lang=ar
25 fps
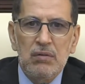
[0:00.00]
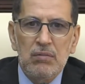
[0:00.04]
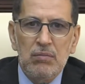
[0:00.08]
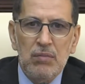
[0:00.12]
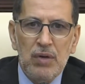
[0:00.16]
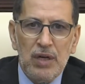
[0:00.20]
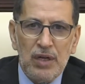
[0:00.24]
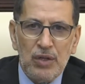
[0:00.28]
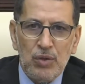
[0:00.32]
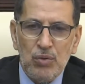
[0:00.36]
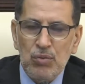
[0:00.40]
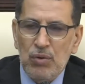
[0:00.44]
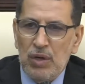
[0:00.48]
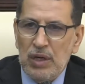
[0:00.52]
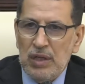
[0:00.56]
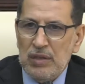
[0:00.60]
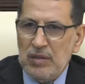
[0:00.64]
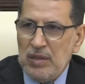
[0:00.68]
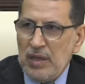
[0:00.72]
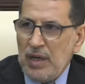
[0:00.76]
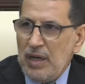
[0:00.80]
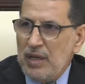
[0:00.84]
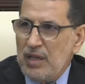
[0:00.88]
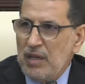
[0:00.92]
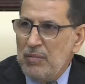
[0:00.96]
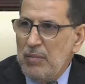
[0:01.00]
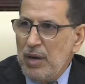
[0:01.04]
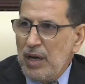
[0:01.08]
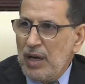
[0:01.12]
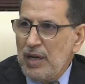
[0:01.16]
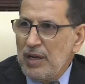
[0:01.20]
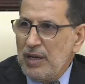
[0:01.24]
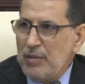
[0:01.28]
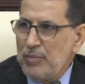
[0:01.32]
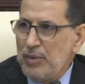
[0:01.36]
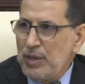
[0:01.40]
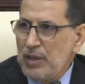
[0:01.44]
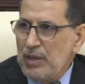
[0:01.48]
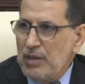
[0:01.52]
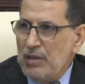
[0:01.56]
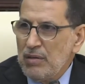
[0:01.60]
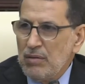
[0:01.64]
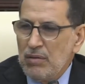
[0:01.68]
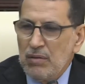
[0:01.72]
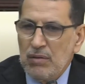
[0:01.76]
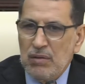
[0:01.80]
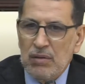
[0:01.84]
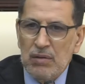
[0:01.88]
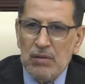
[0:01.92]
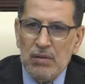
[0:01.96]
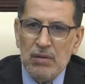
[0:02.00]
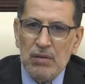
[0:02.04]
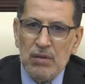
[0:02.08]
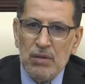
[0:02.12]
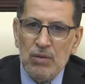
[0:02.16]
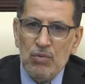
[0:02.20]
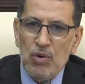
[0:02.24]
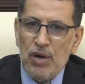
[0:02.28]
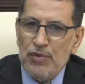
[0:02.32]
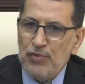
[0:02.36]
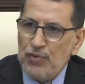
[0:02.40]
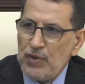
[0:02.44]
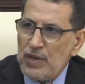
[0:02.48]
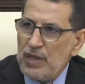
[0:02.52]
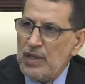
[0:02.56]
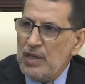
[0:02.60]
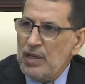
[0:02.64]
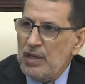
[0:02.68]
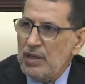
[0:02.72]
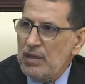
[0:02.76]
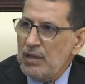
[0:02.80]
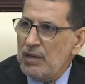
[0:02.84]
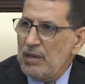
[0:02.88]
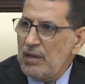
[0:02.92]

مع دول الاتحاد المغاربي وفي